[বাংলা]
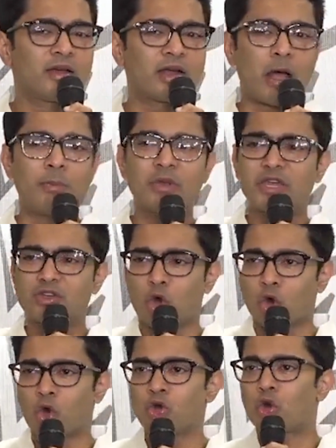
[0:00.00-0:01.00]
রামকে
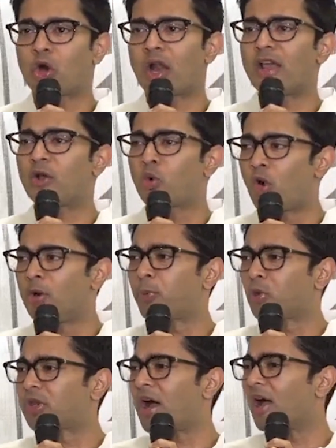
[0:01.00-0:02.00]
স্মরণ করার এ কোন
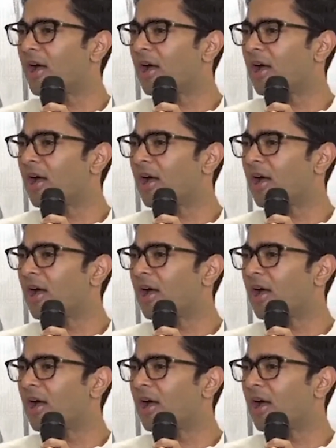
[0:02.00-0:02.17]
প্রথা